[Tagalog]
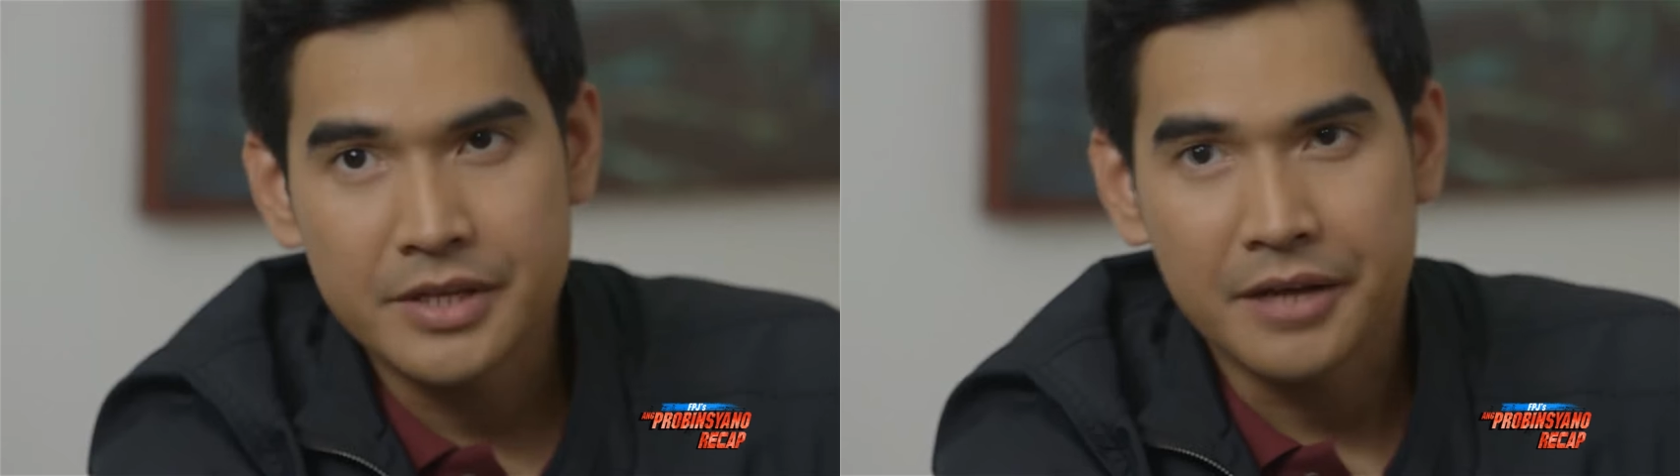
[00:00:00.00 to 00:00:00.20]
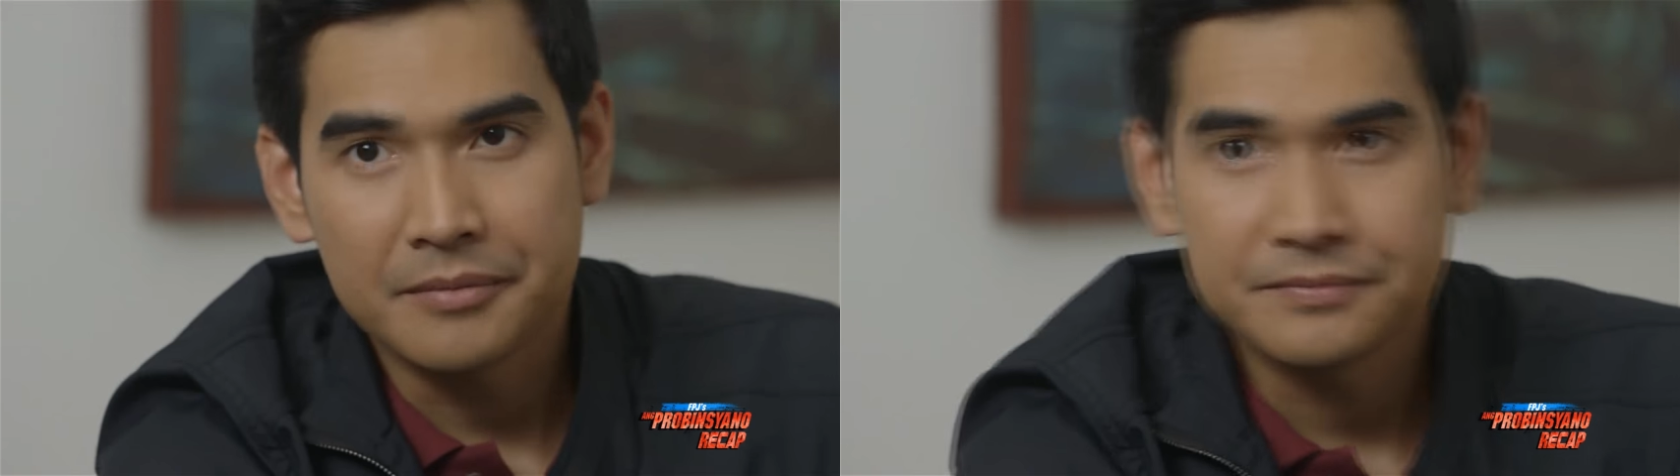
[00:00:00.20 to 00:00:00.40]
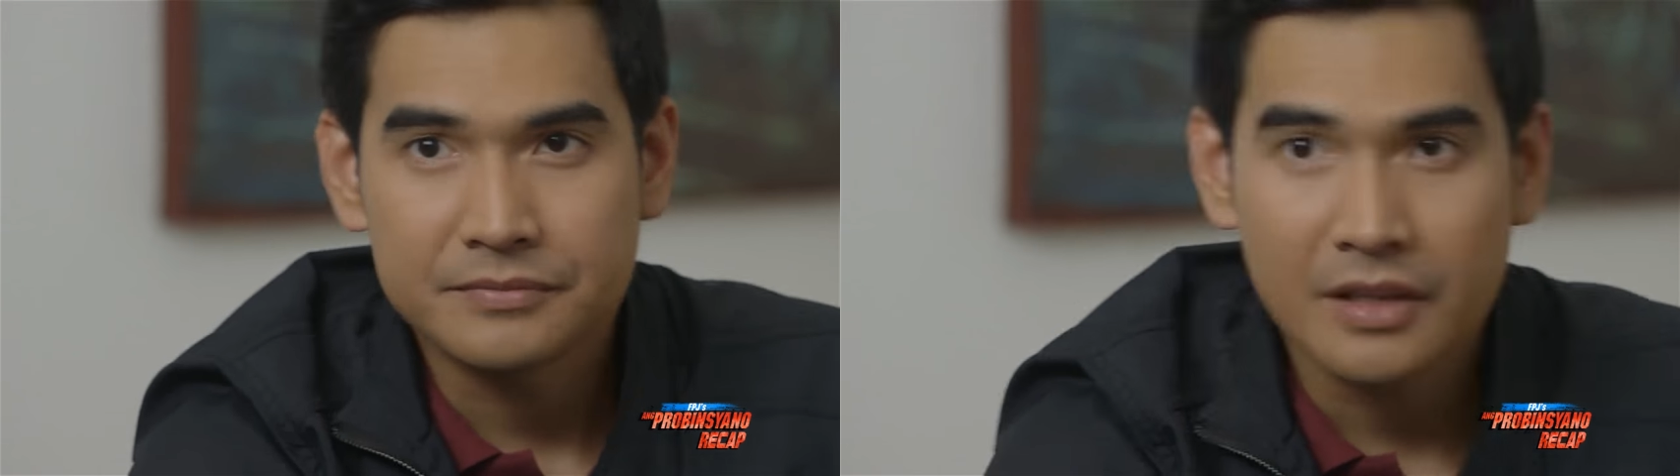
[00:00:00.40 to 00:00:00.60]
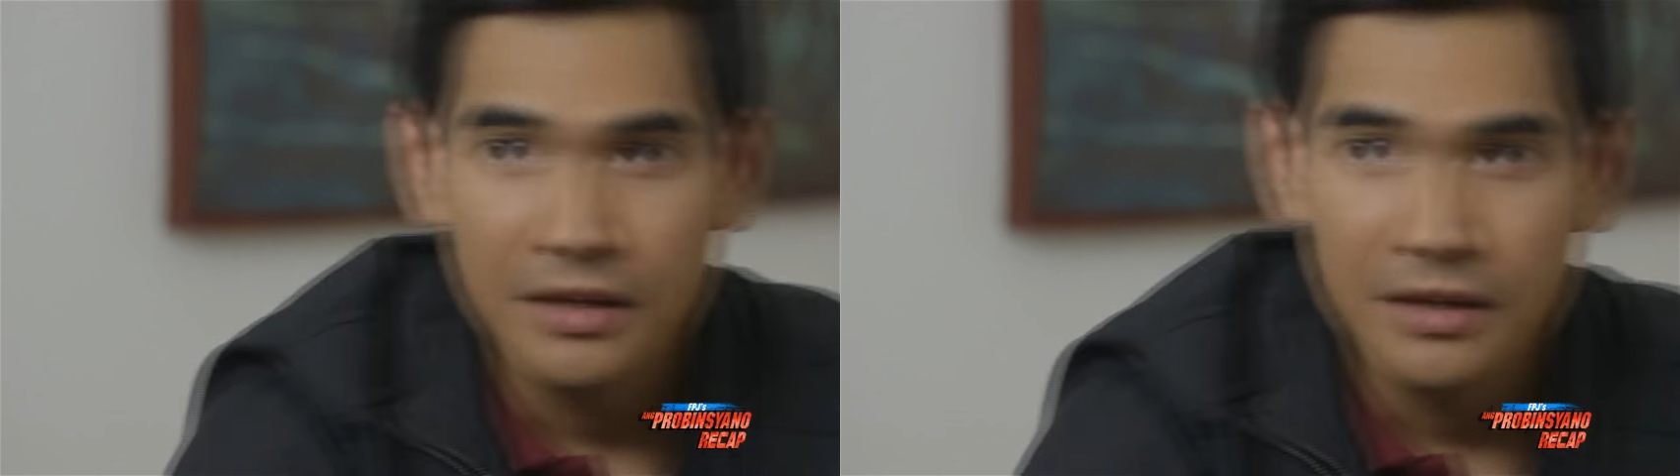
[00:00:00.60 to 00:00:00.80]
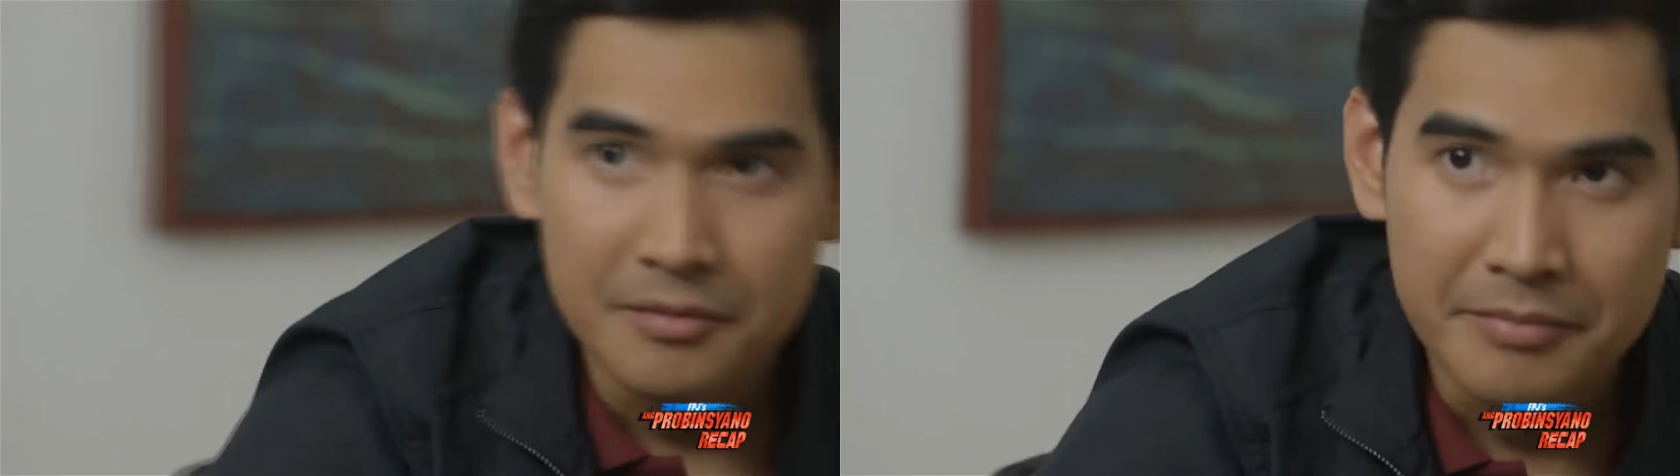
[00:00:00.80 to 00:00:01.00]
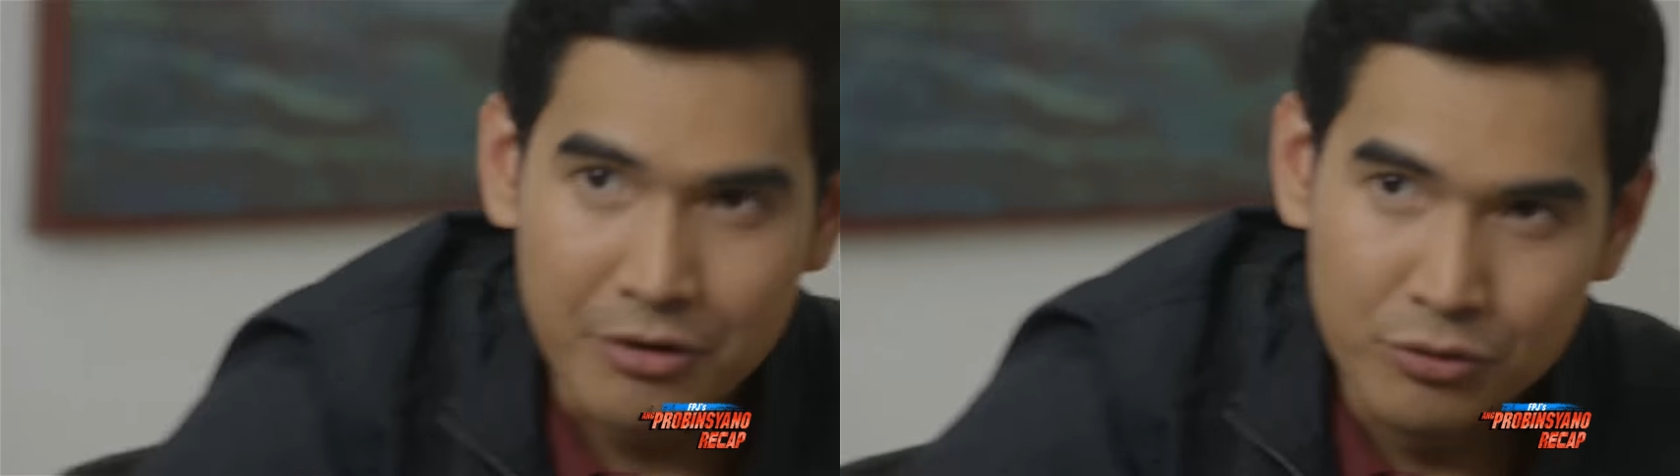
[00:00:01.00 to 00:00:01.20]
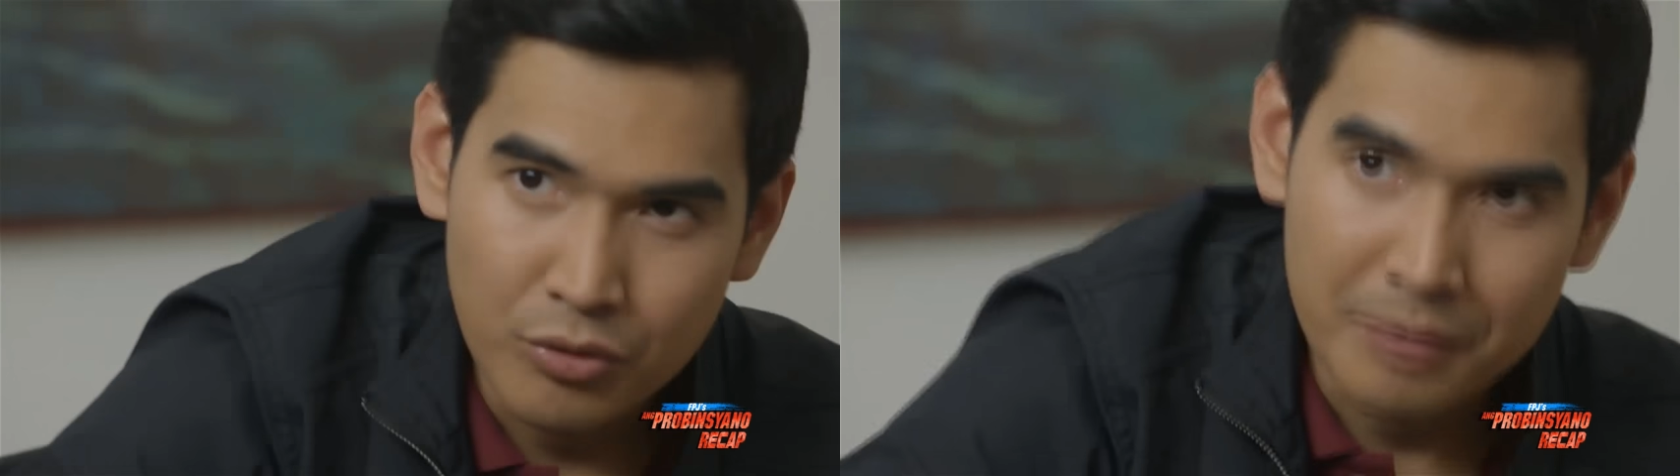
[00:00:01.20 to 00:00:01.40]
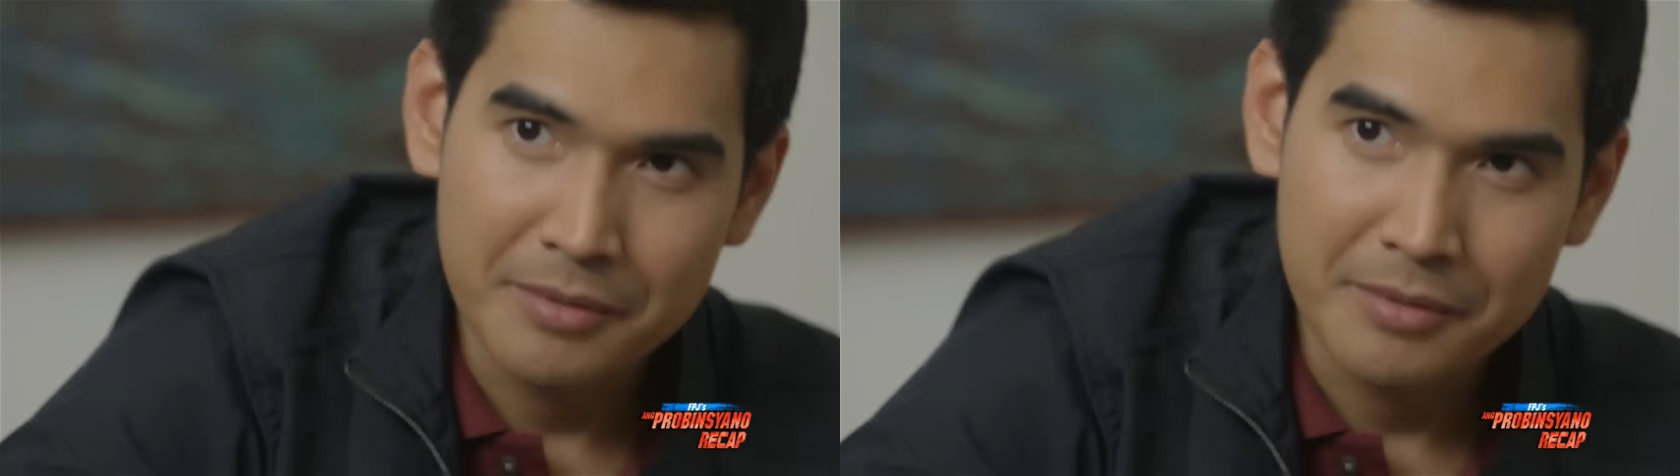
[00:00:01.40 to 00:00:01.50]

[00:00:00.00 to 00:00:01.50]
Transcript: Sir, meron nung